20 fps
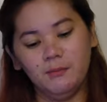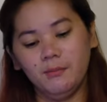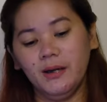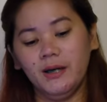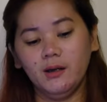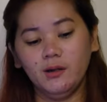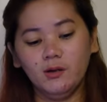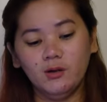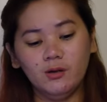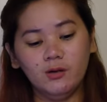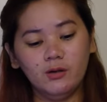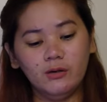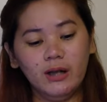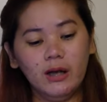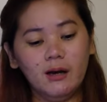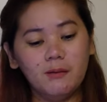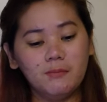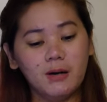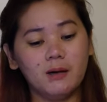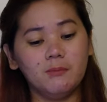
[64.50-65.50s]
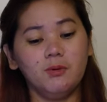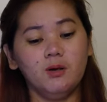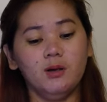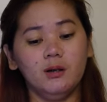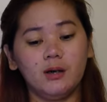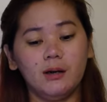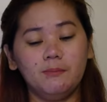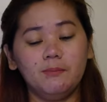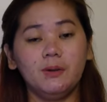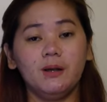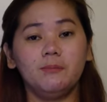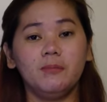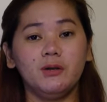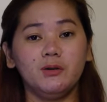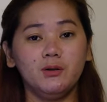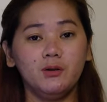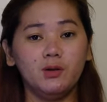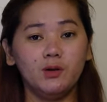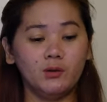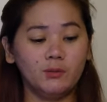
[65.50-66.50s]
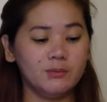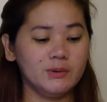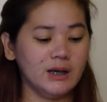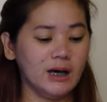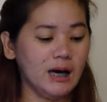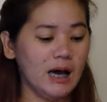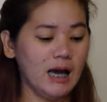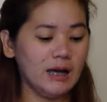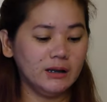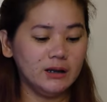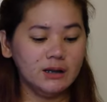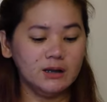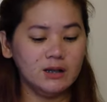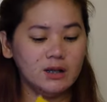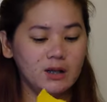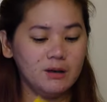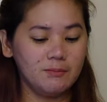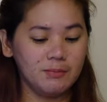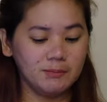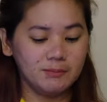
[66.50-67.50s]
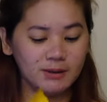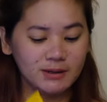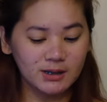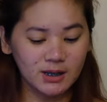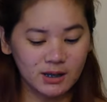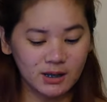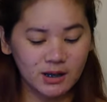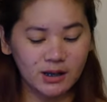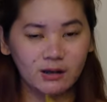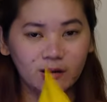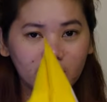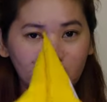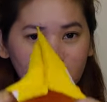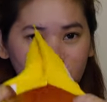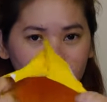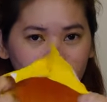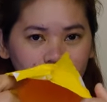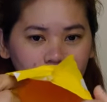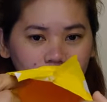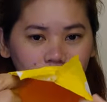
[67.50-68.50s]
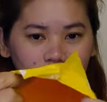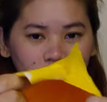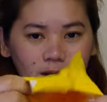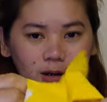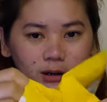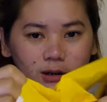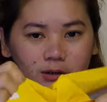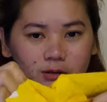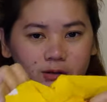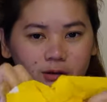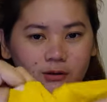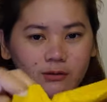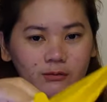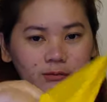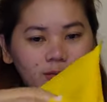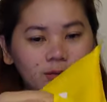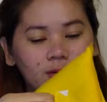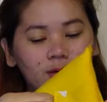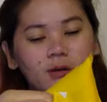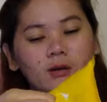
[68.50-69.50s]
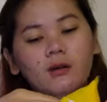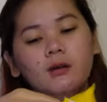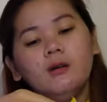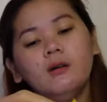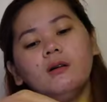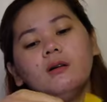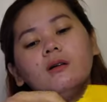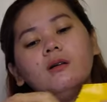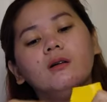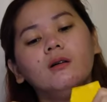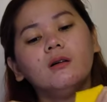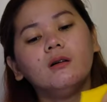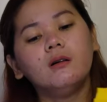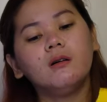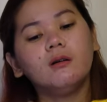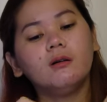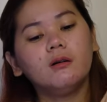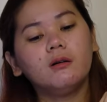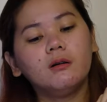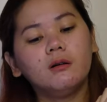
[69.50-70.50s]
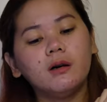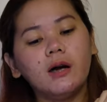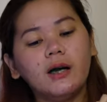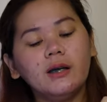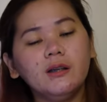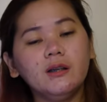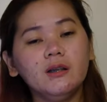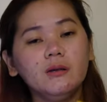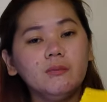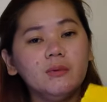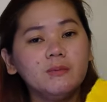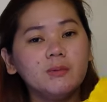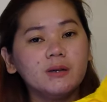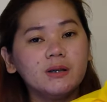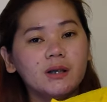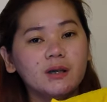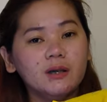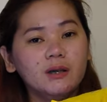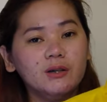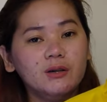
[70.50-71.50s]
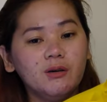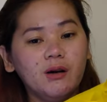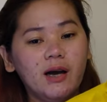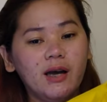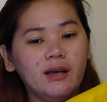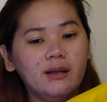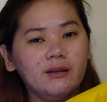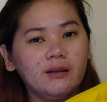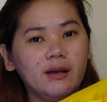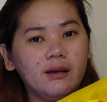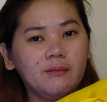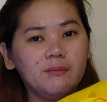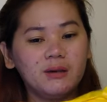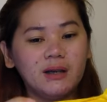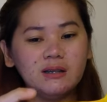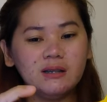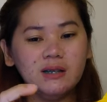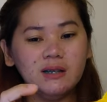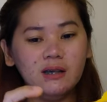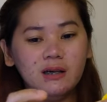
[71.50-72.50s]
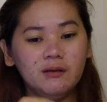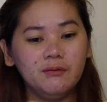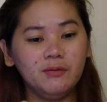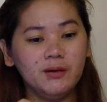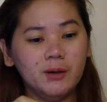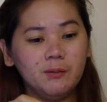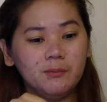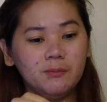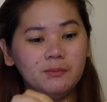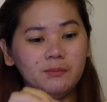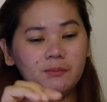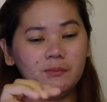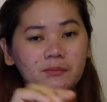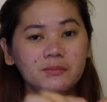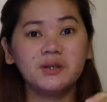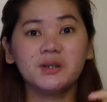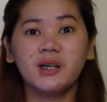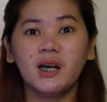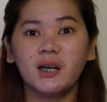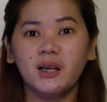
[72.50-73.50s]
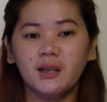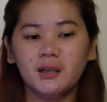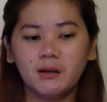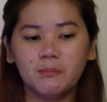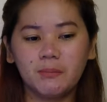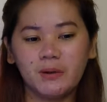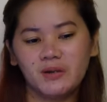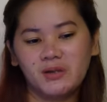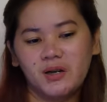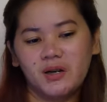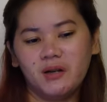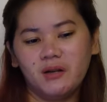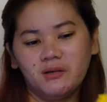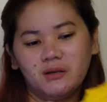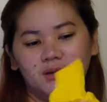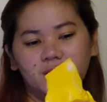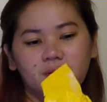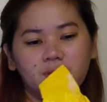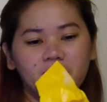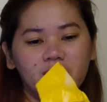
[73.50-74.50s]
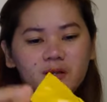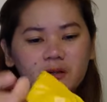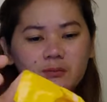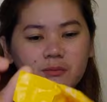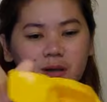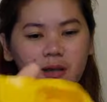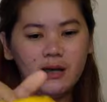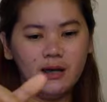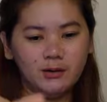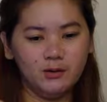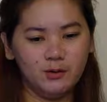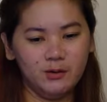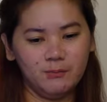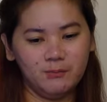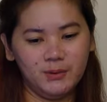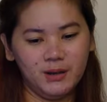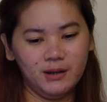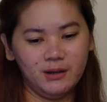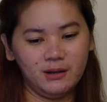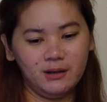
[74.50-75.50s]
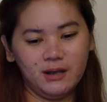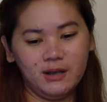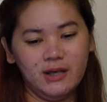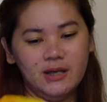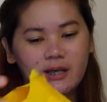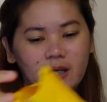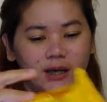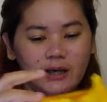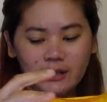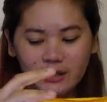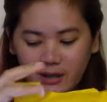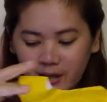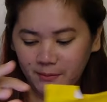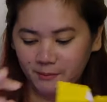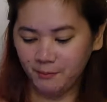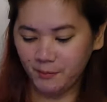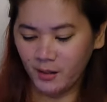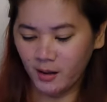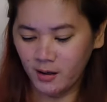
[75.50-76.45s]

Pero naka-bubble wrap naman yung loob niya kahit hindi babasagin. So, tingnan nyo. Oo, kahit hindi babasagin yung item. Kasi nga from China pa siya eh. So, medyo malayo ang pinanggalingan niya.